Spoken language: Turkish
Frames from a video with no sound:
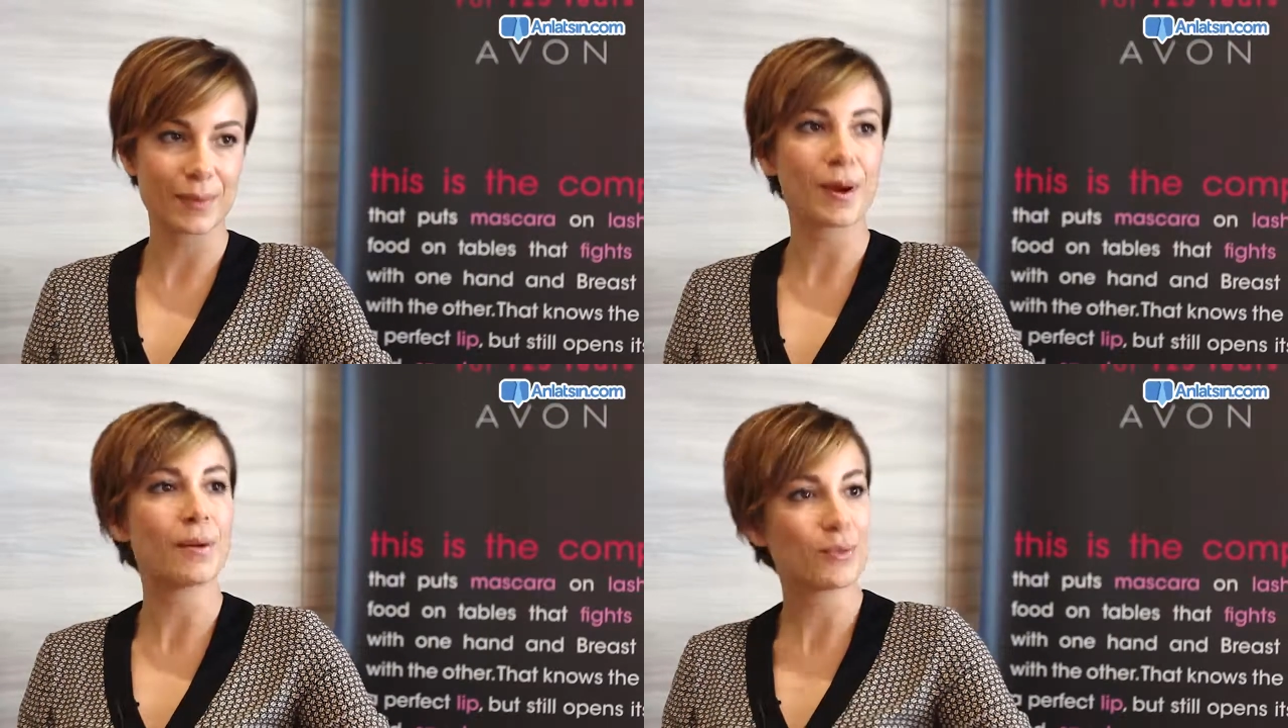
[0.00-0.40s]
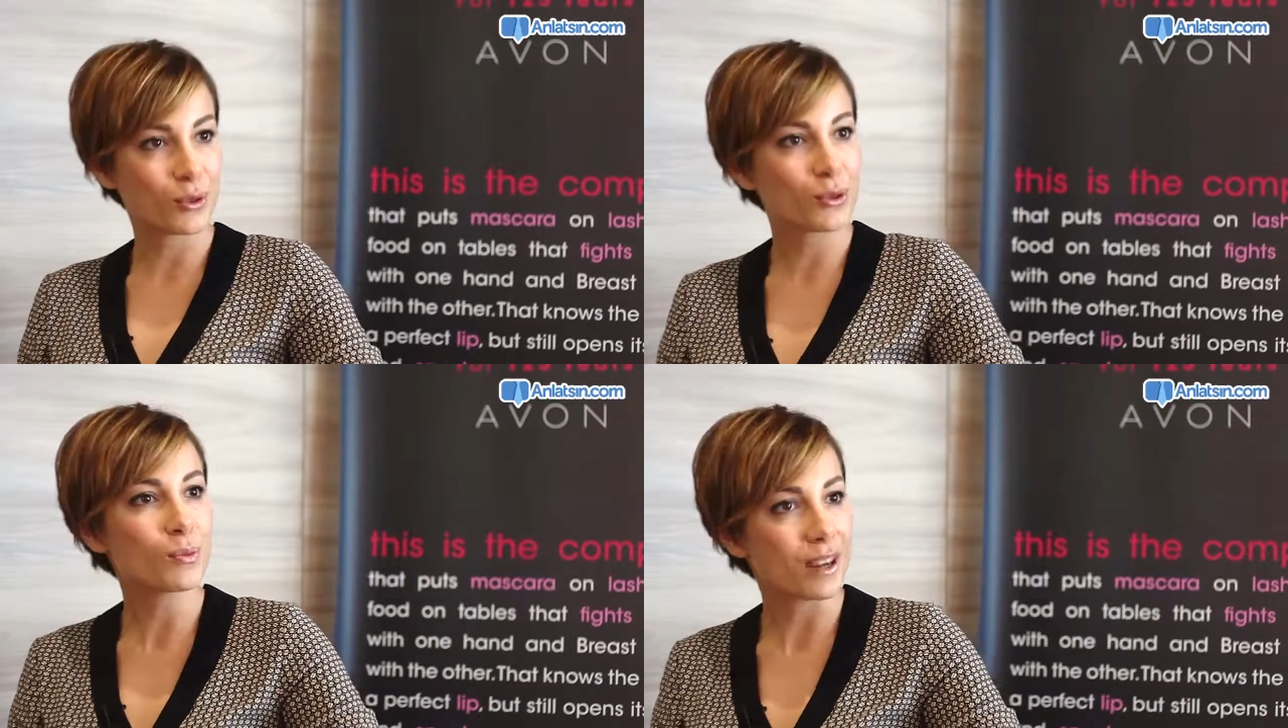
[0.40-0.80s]
ben
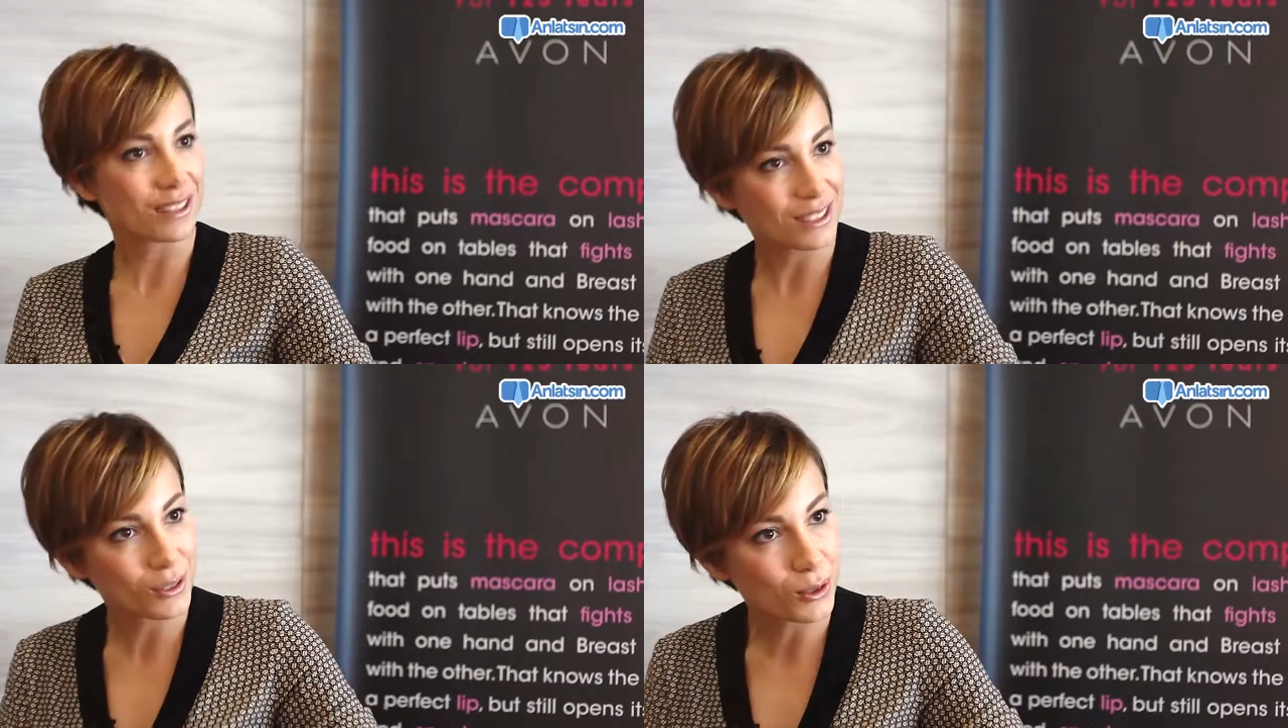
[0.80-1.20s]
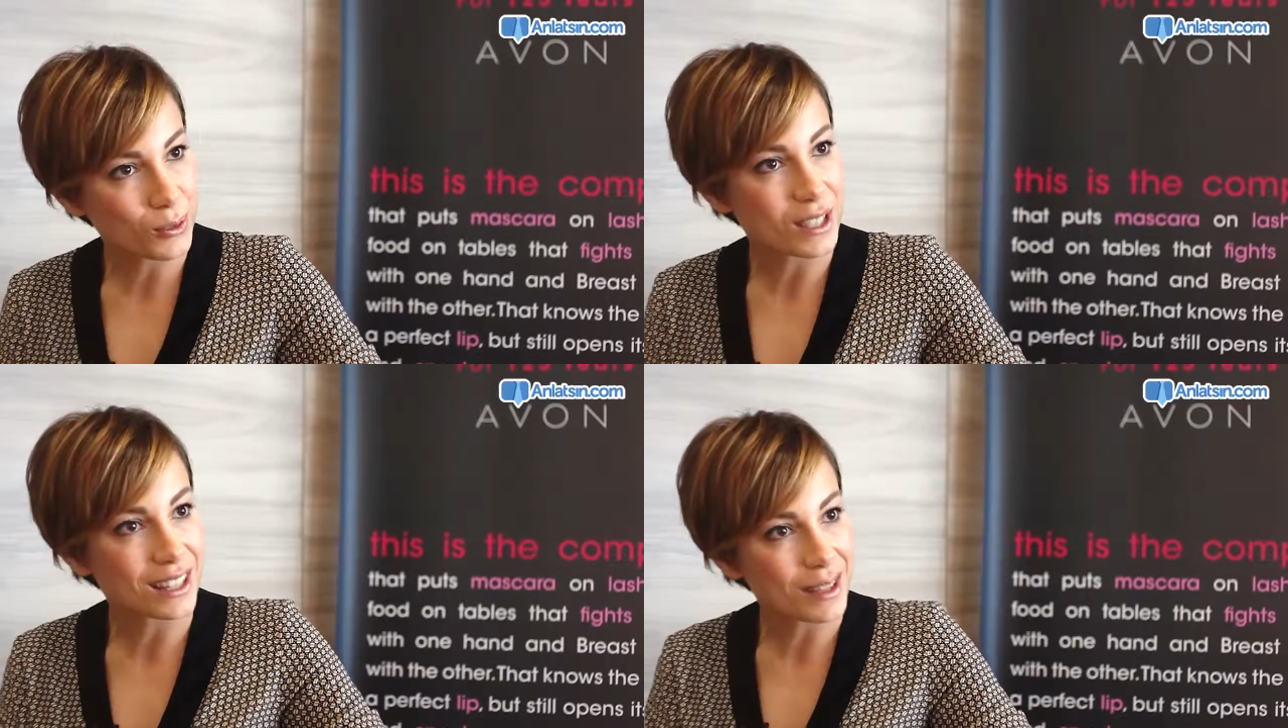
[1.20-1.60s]
büyüdüm artık
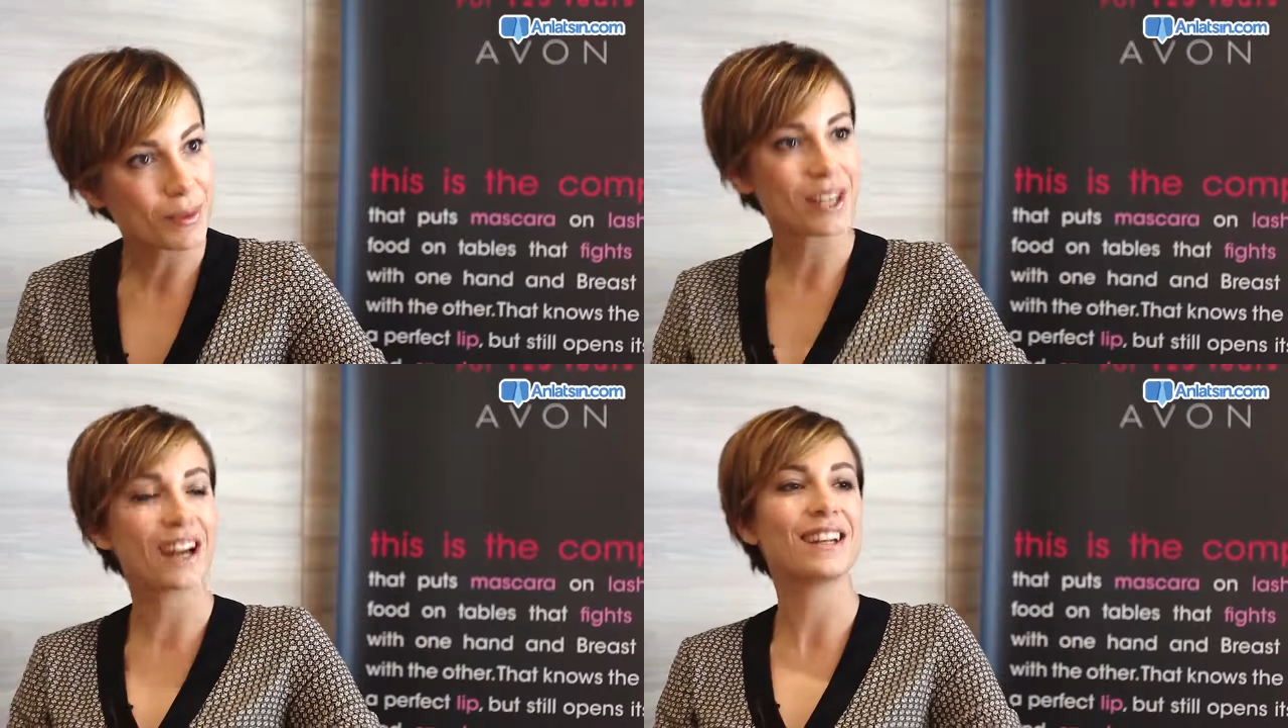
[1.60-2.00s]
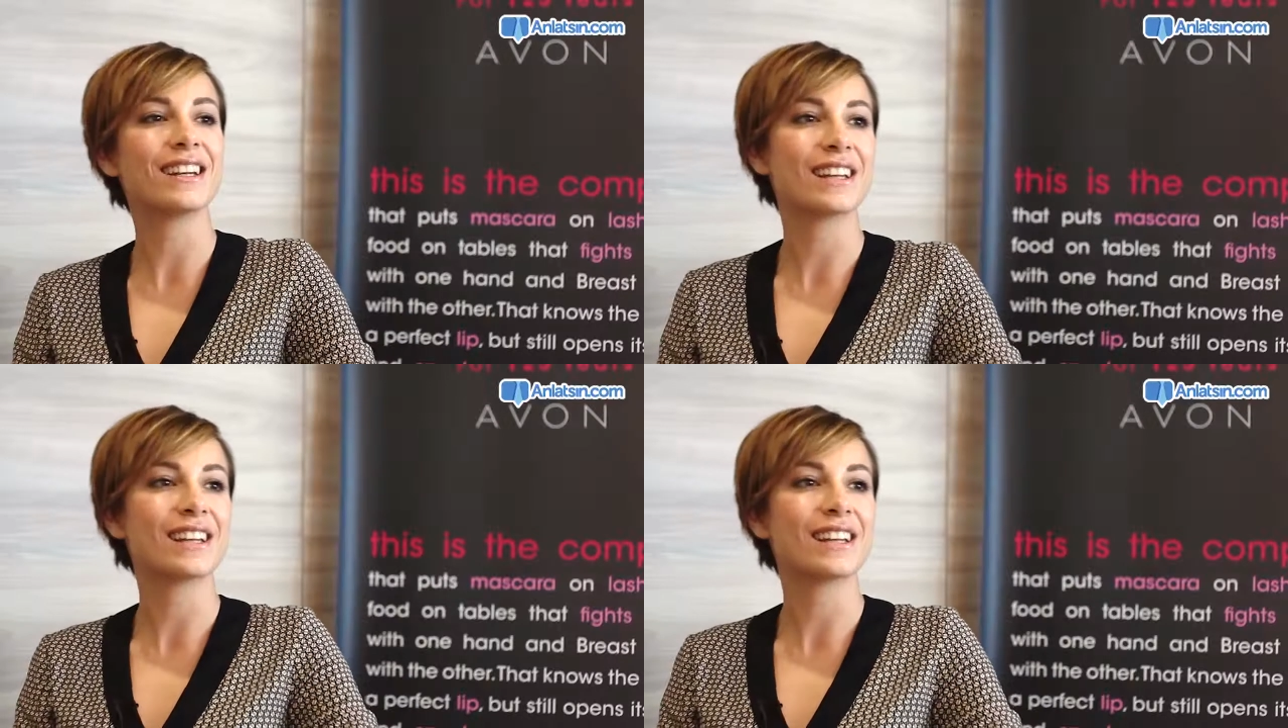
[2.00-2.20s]
kurumsalla bir yerlere